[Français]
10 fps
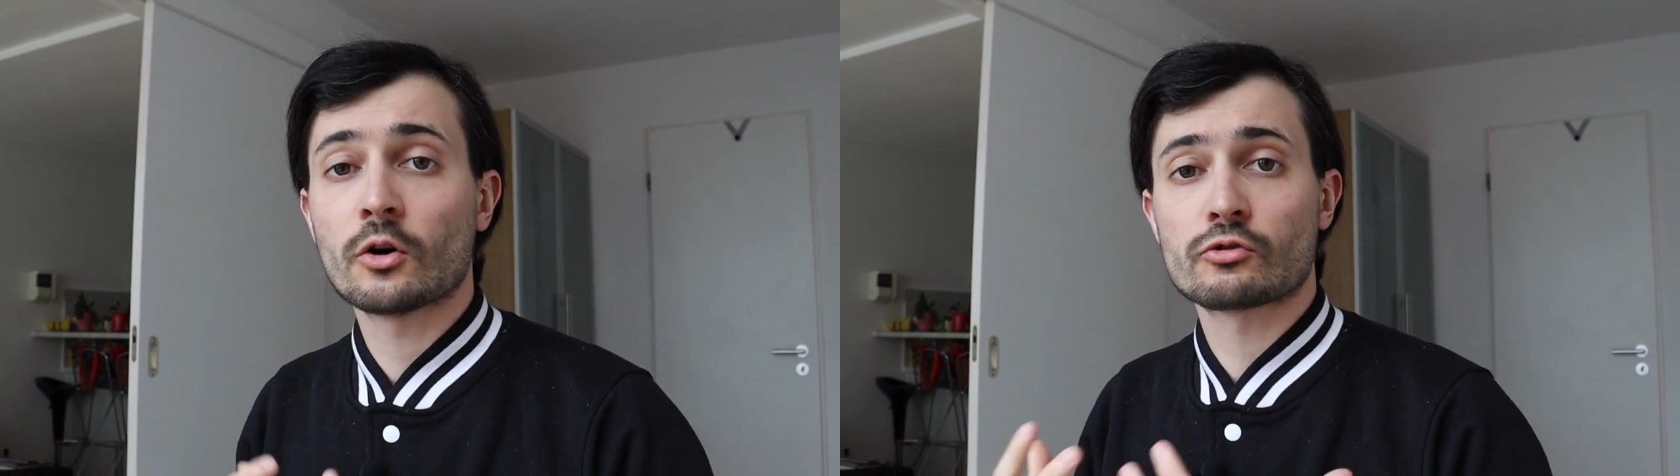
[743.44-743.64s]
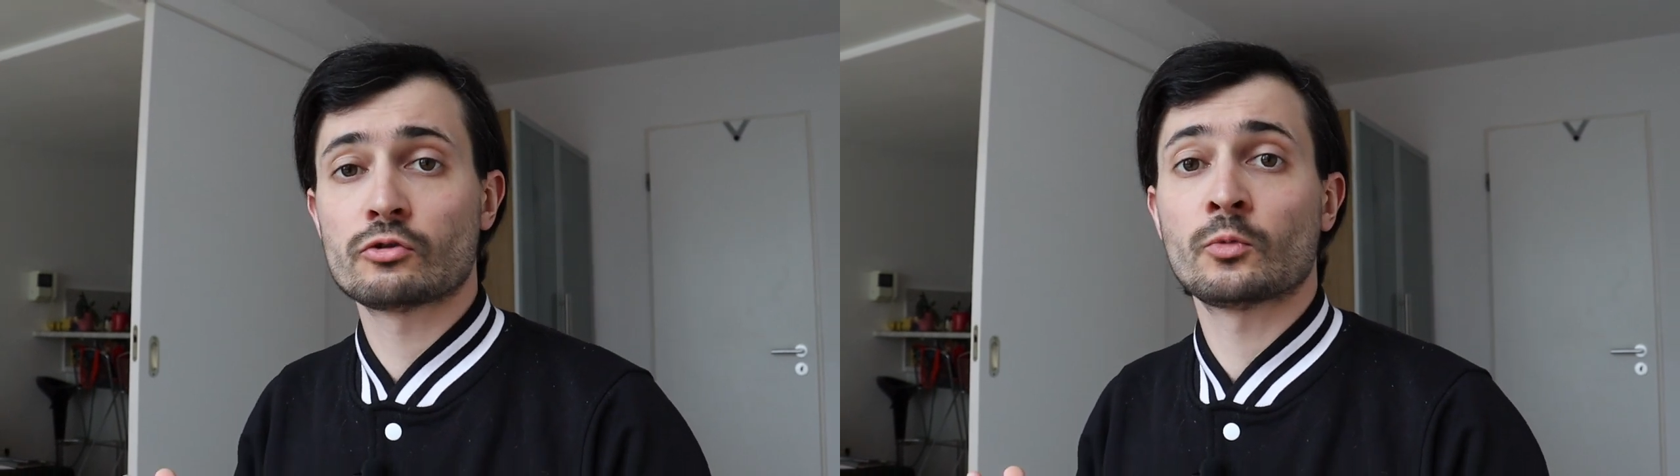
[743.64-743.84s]

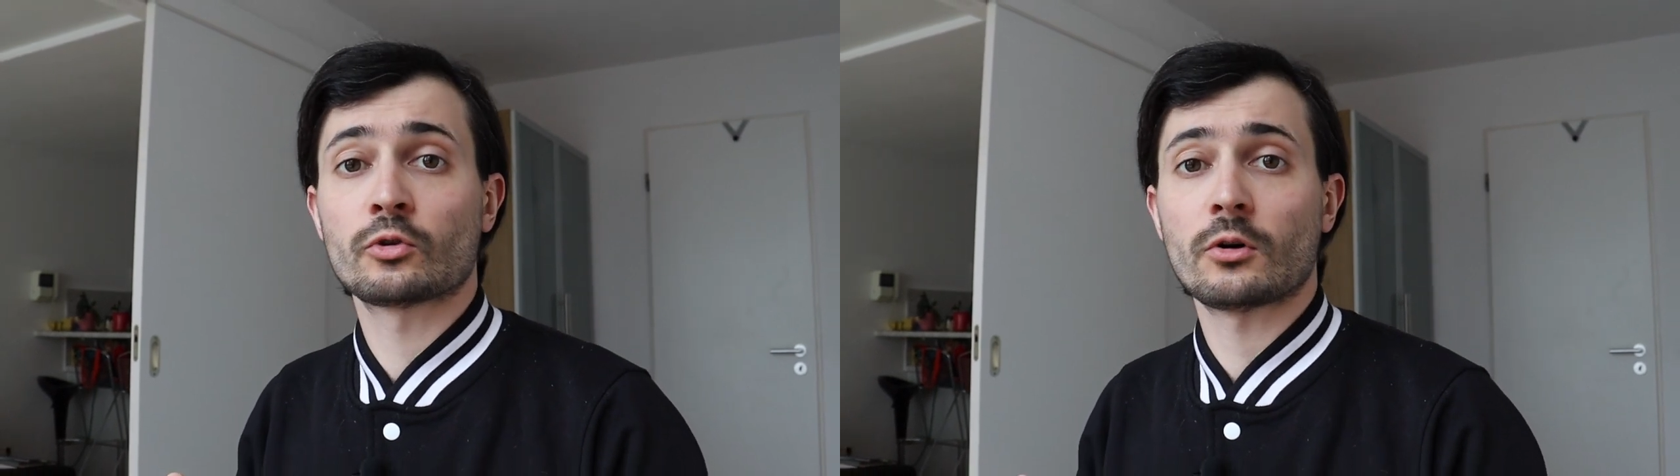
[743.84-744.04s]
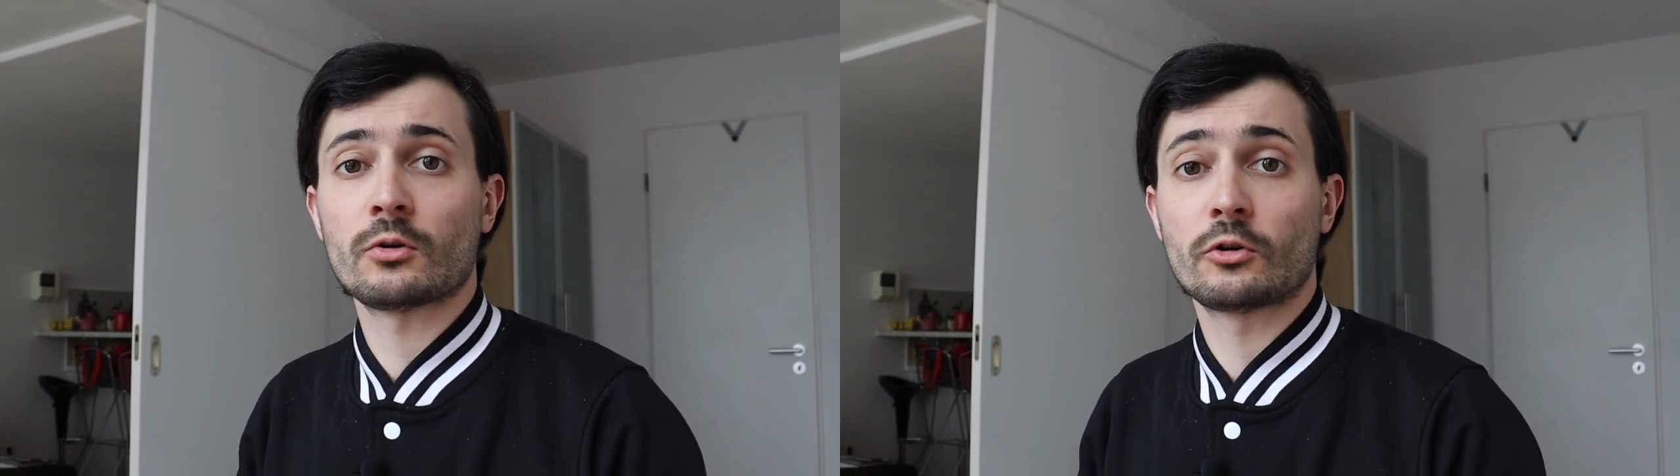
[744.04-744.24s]
en se
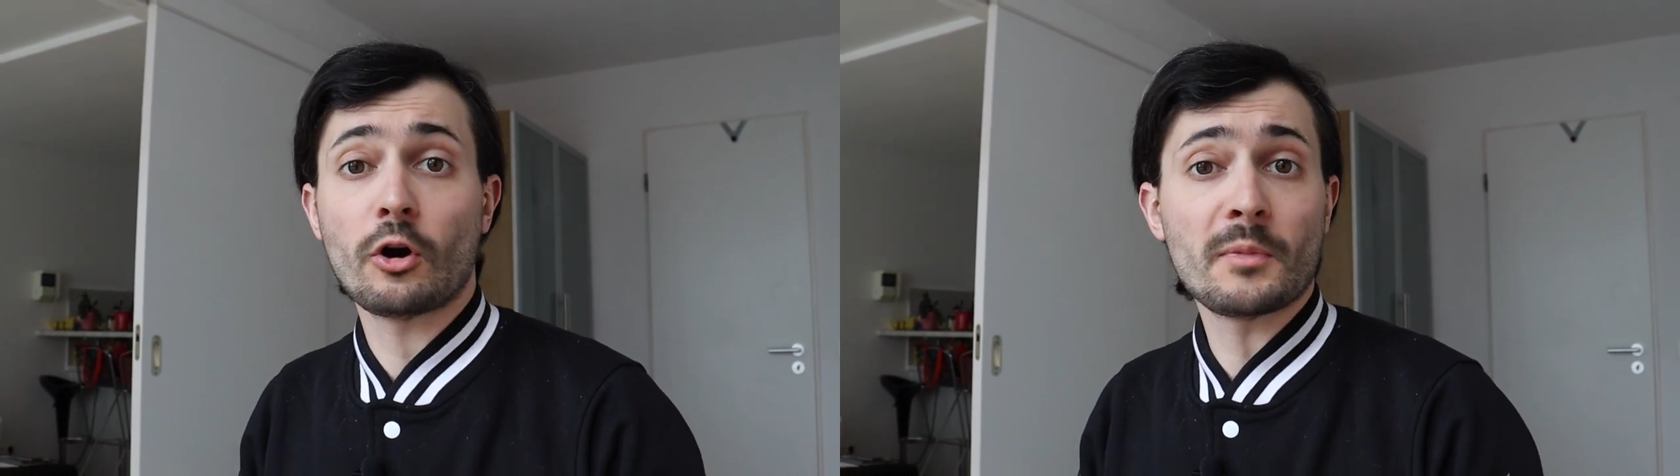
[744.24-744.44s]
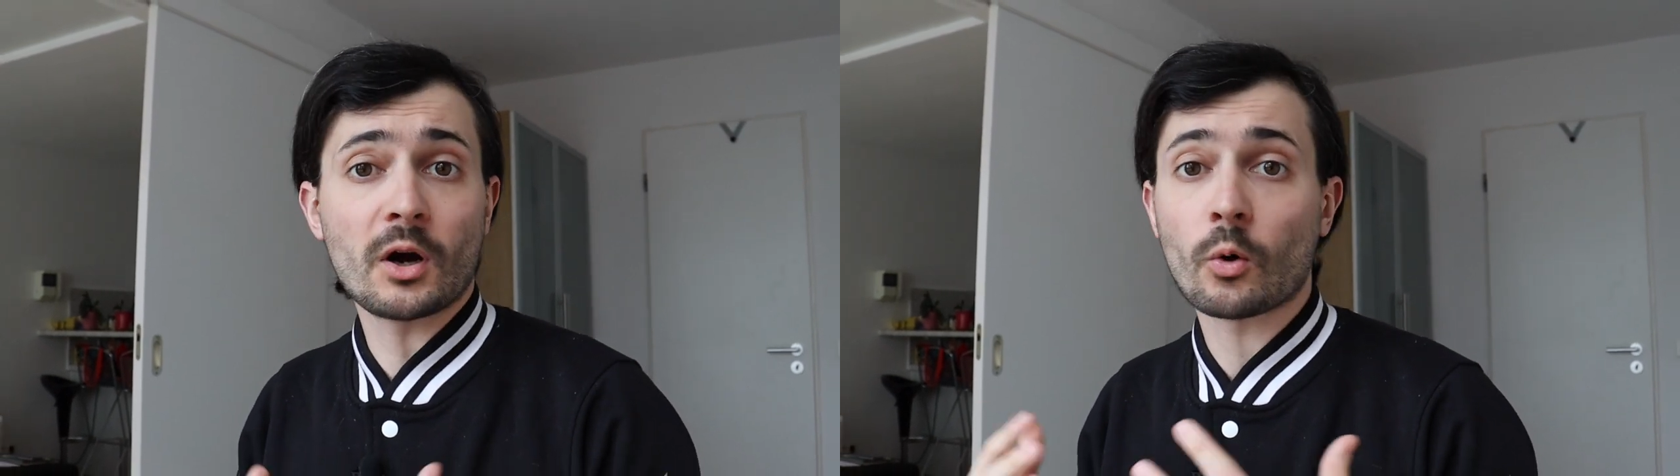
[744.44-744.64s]
montrant
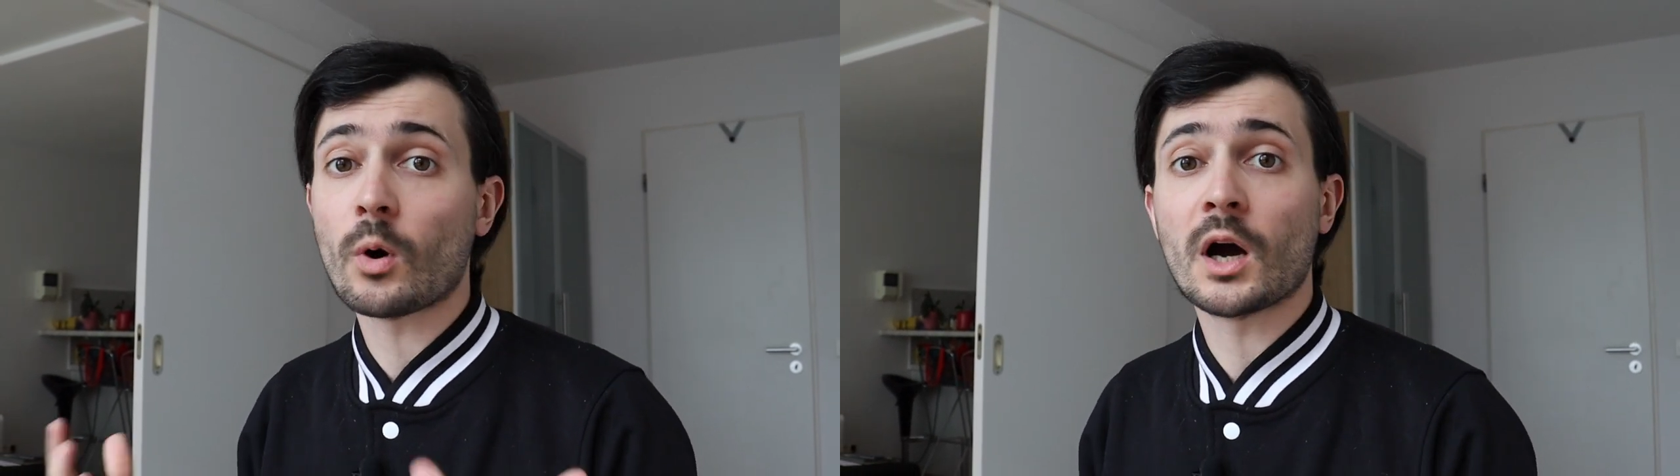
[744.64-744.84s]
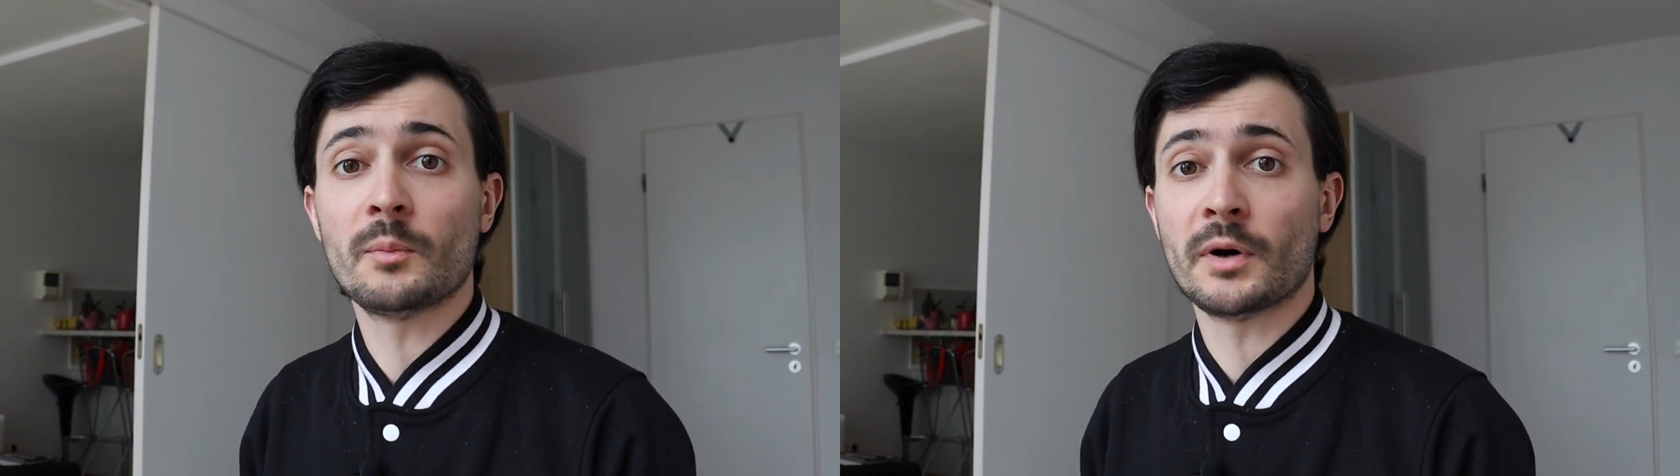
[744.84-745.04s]
comme un
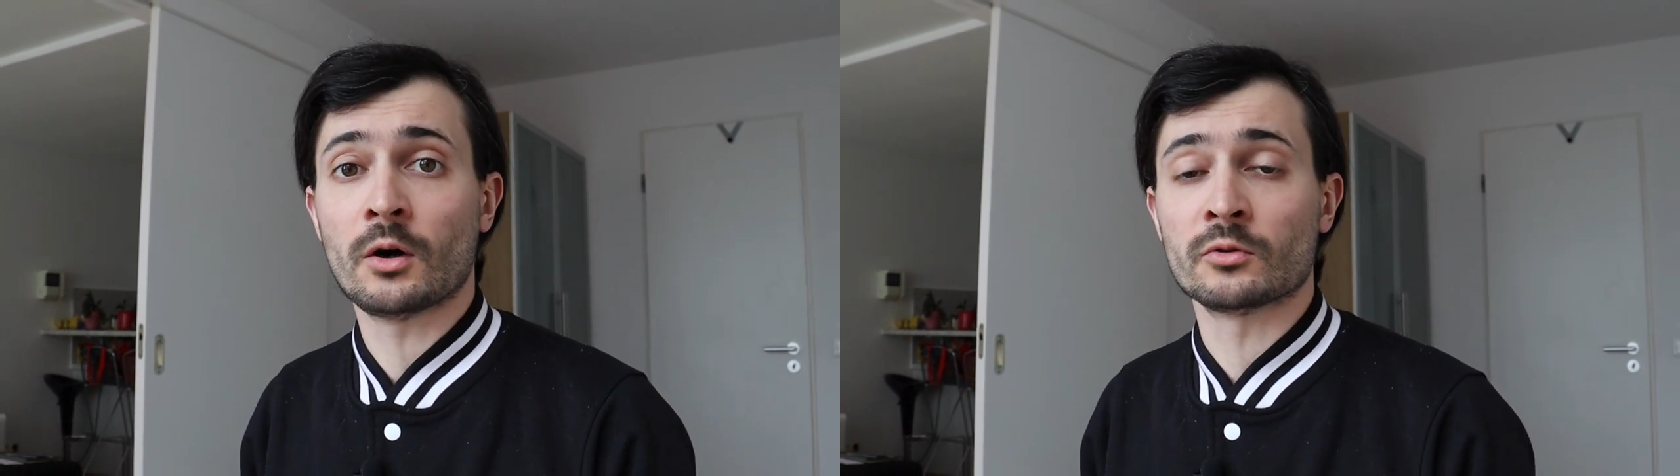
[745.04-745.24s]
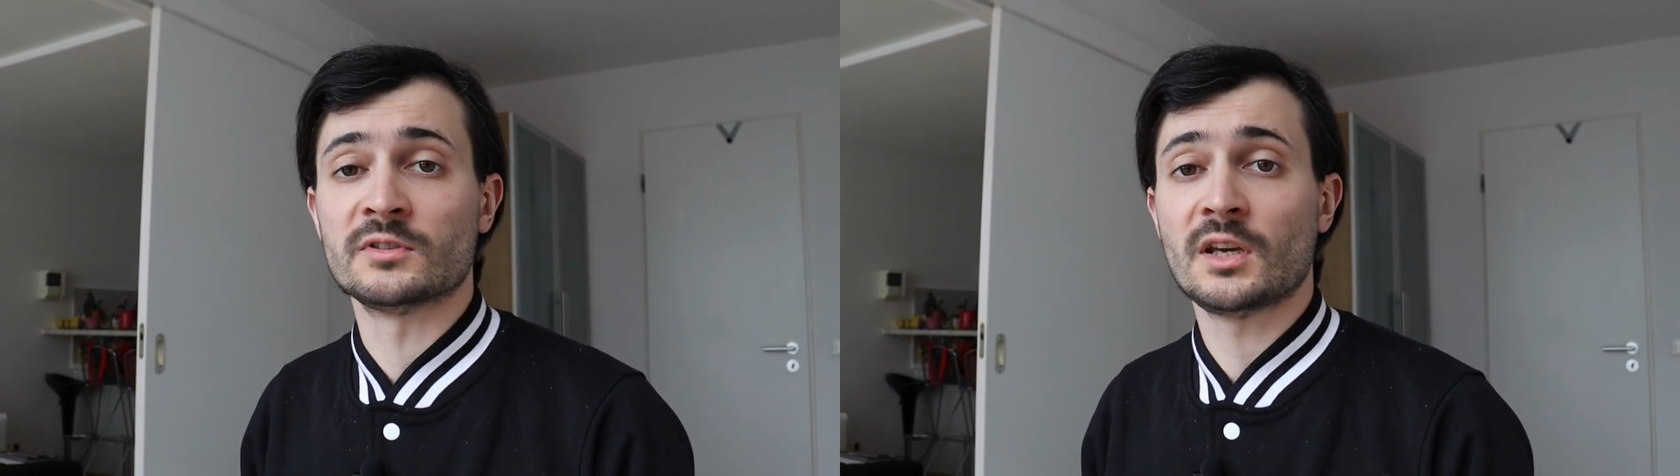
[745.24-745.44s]
roi à part
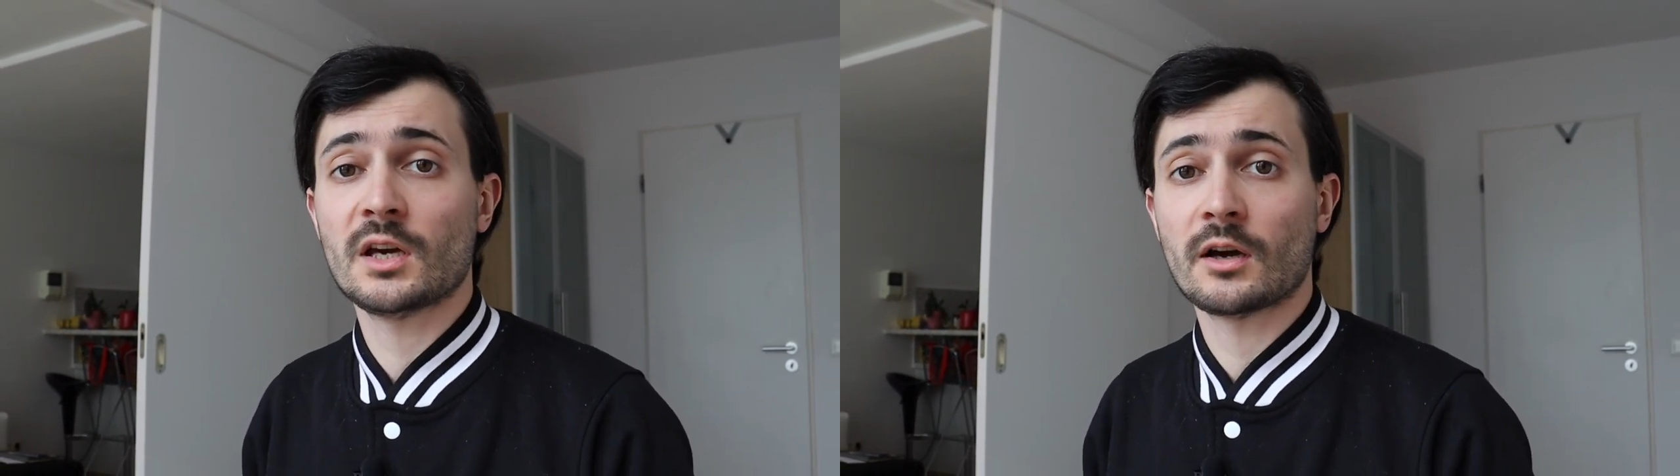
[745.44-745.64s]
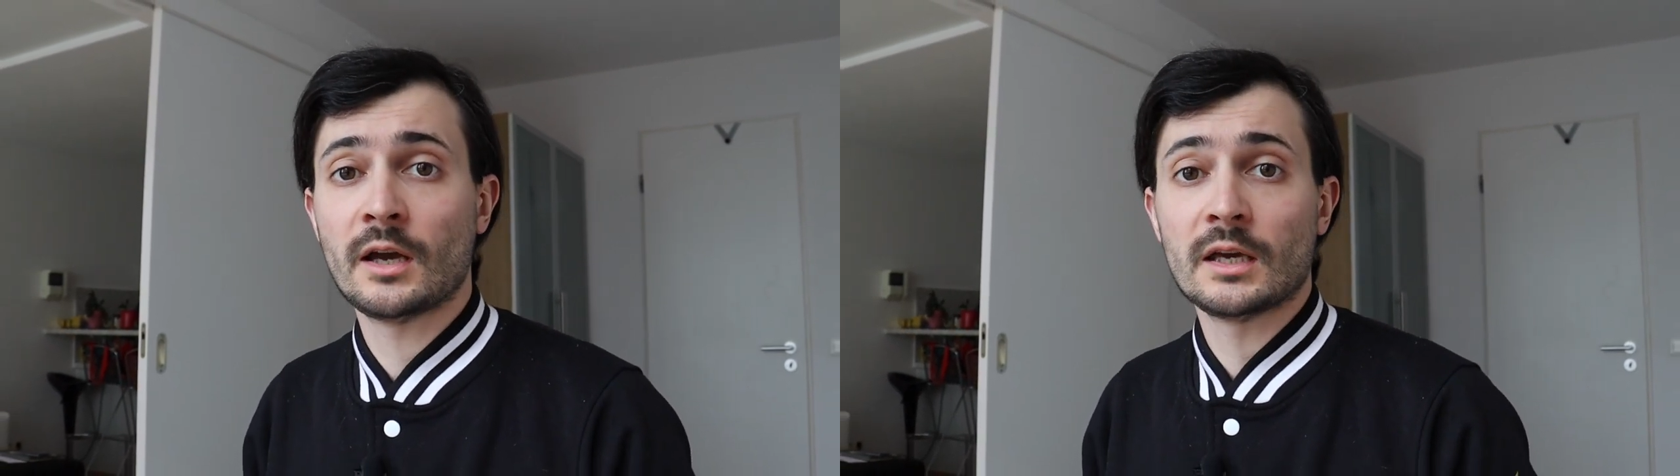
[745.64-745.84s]
entière